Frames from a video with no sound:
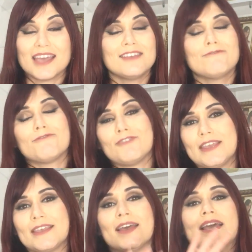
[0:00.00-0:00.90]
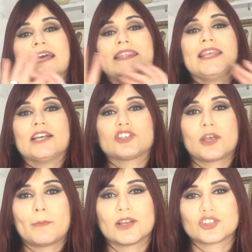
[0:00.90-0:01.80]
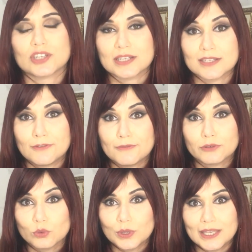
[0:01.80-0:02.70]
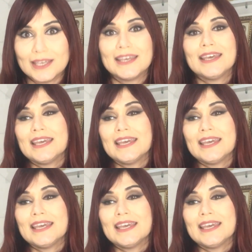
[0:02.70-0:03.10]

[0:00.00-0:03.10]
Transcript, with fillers: Enfim, deixa a imaginação fluir